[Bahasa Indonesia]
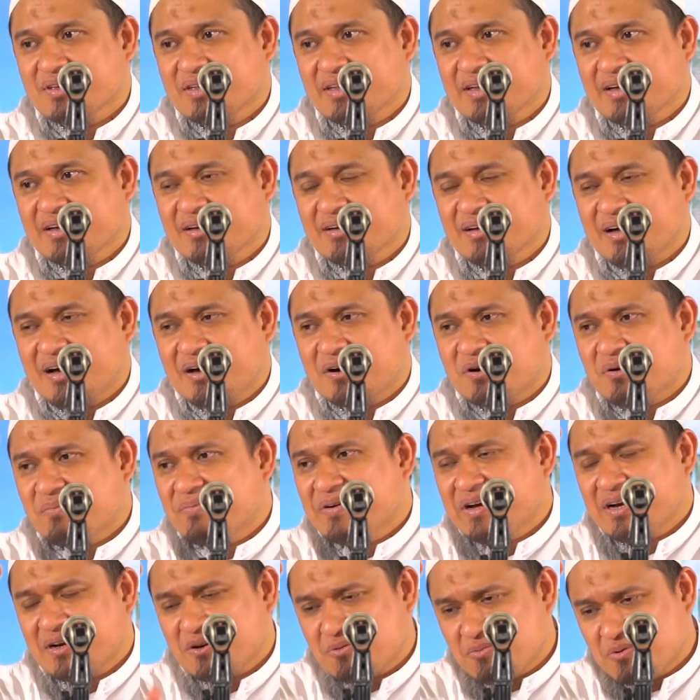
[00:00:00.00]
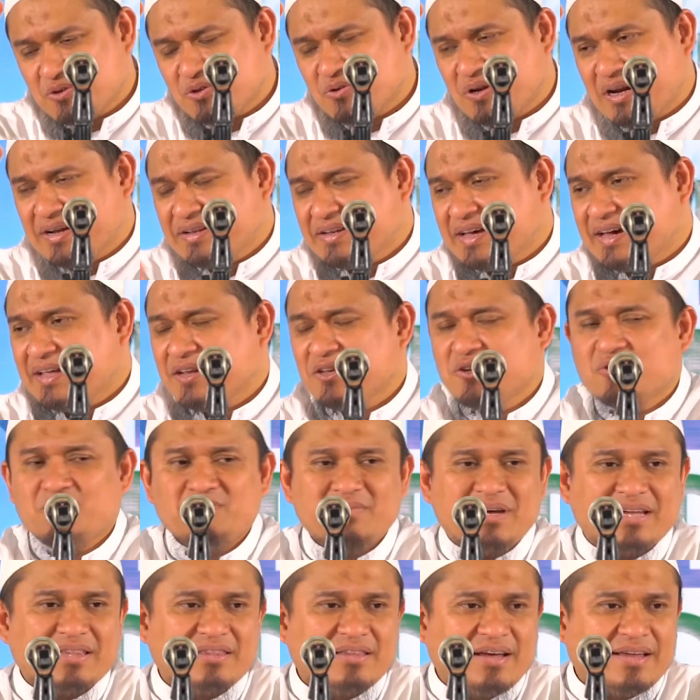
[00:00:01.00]
Ya, Arafah ya. kebetulan di hari
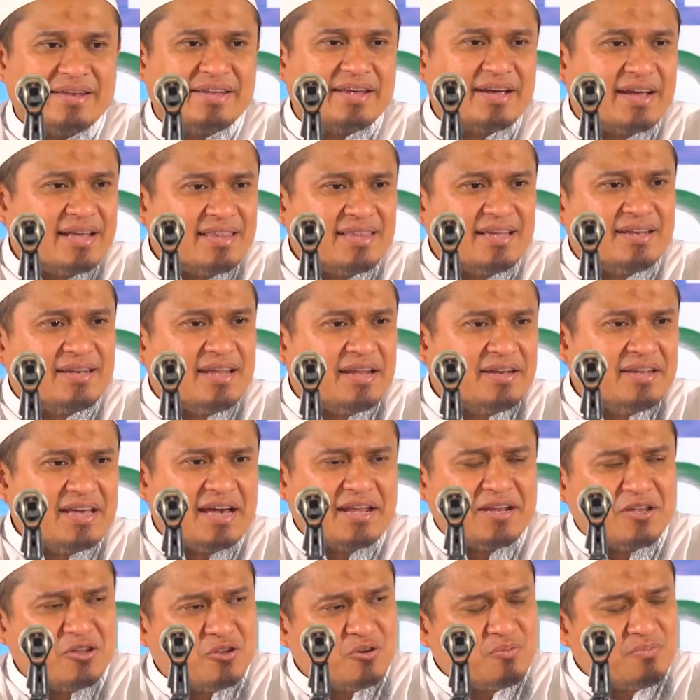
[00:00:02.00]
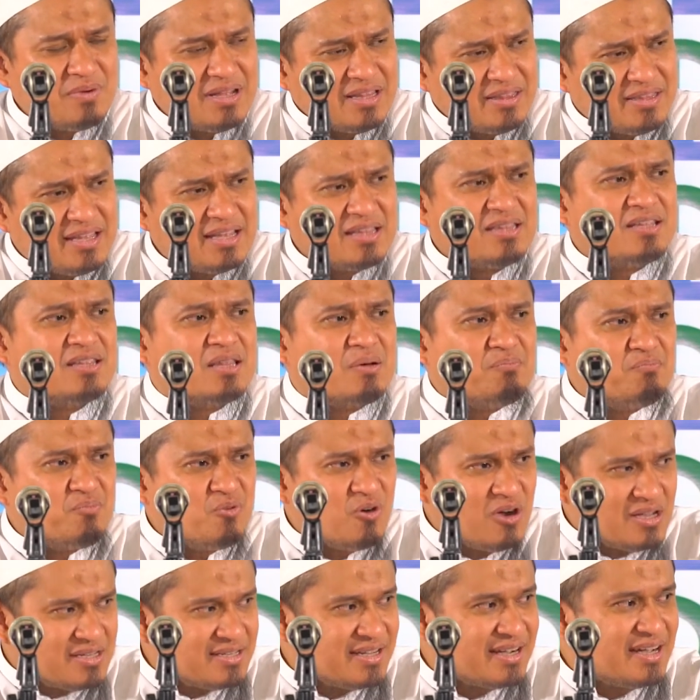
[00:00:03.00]
Jumat. Andai kata tidak di hari Jumat dia tetap
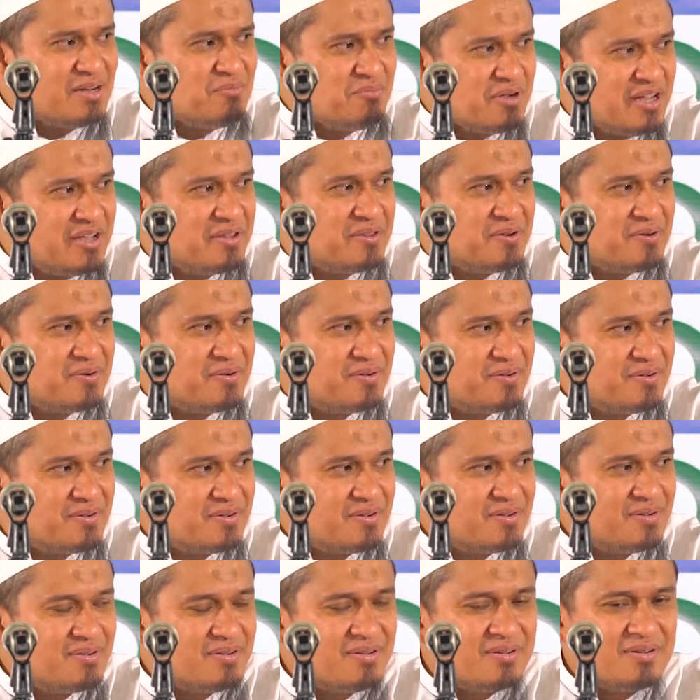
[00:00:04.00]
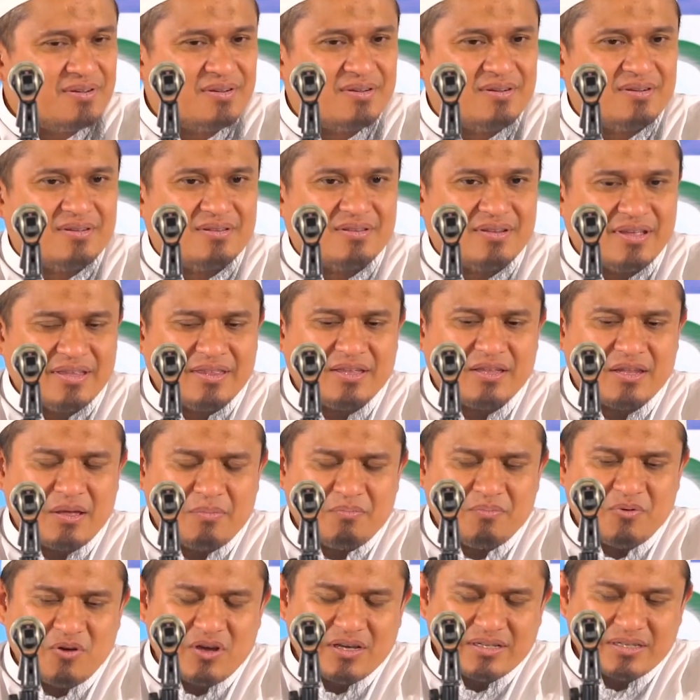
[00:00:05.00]
puasa kan begitu. Dia
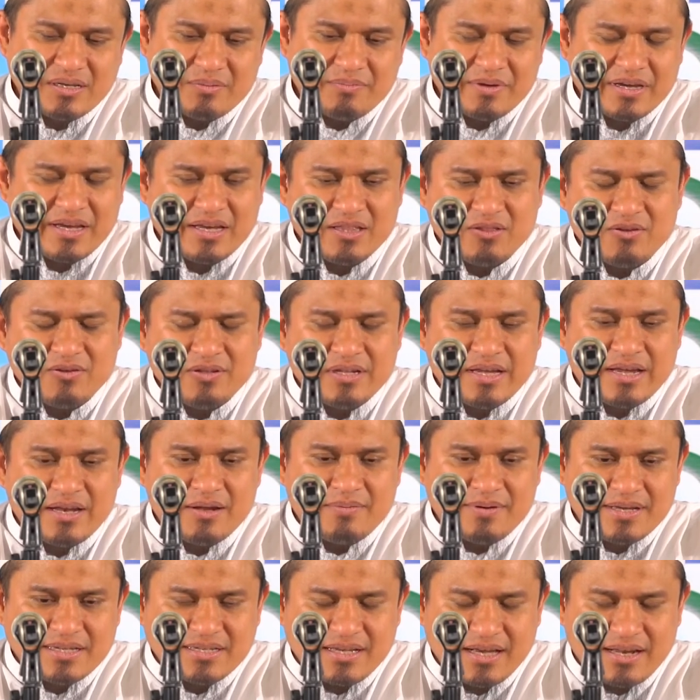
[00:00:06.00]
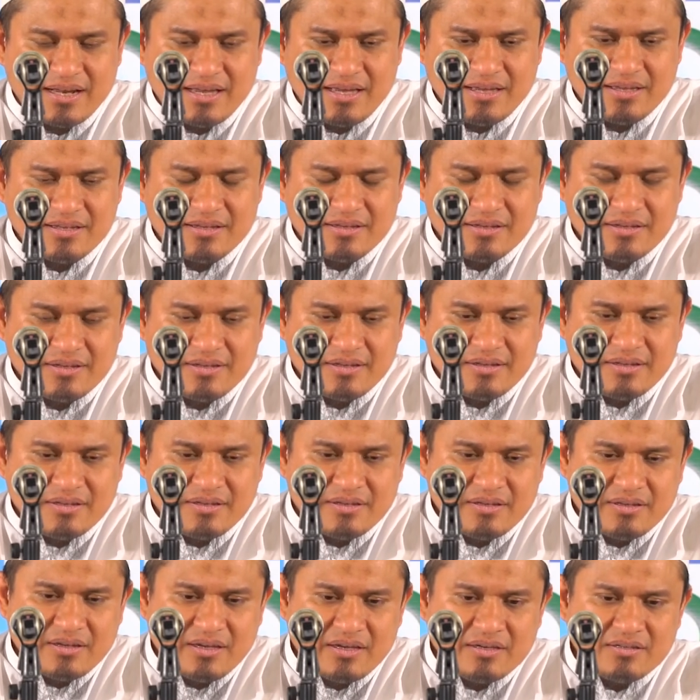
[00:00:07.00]
tetap puasa. Maka itu tidak ada masalah.
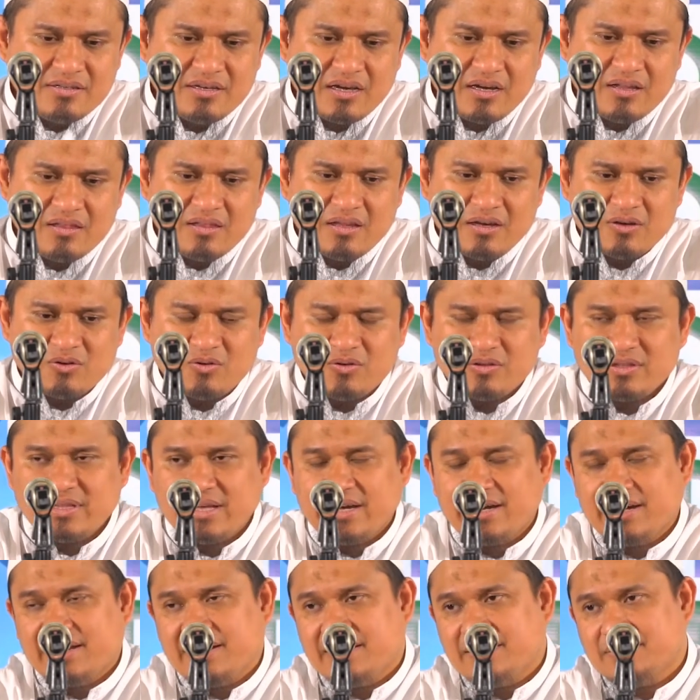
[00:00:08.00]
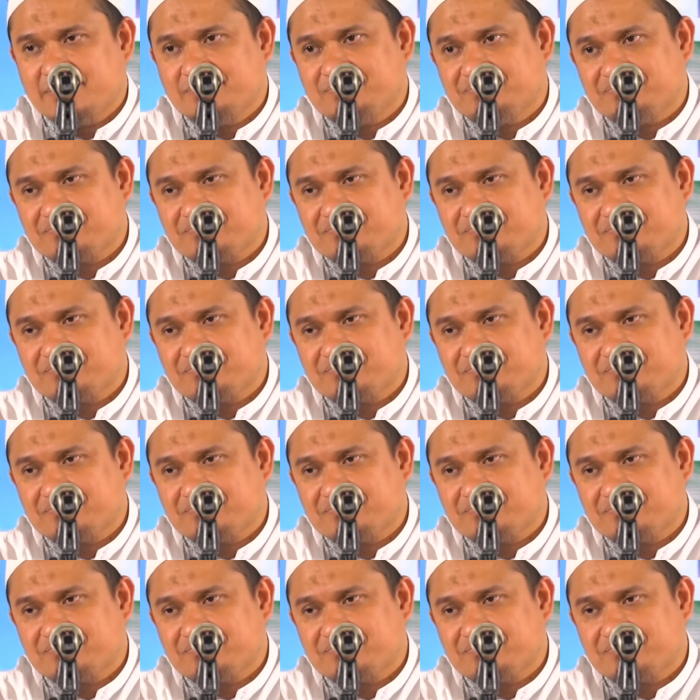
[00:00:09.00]
Insyaallah ta'ala.